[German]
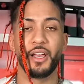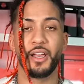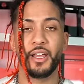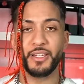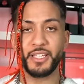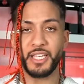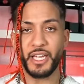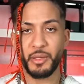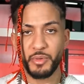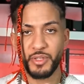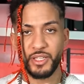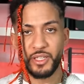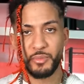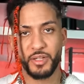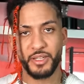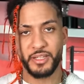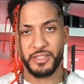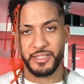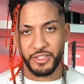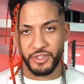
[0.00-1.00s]
Ich habe
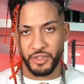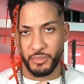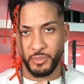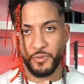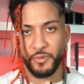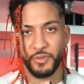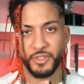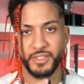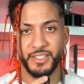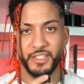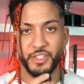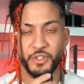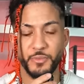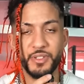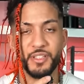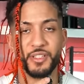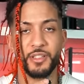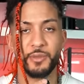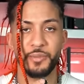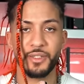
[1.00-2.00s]
jemanden, der schon mal von dieser
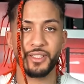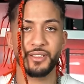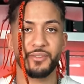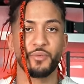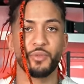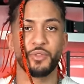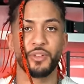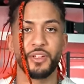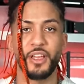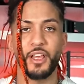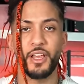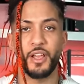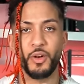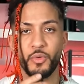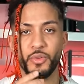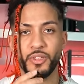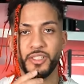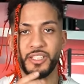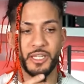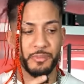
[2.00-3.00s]
Spinne gebissen wurde
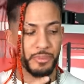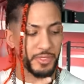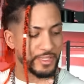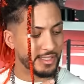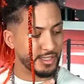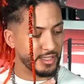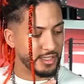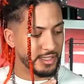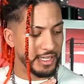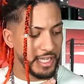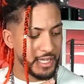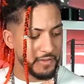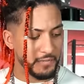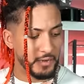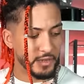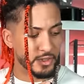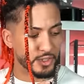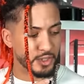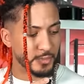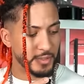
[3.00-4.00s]
und ich habe jetzt hier eine
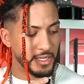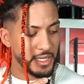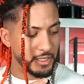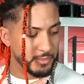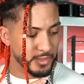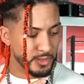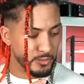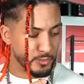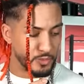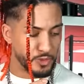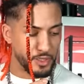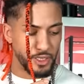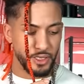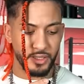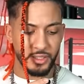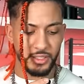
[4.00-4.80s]
Live-Sprachmemo,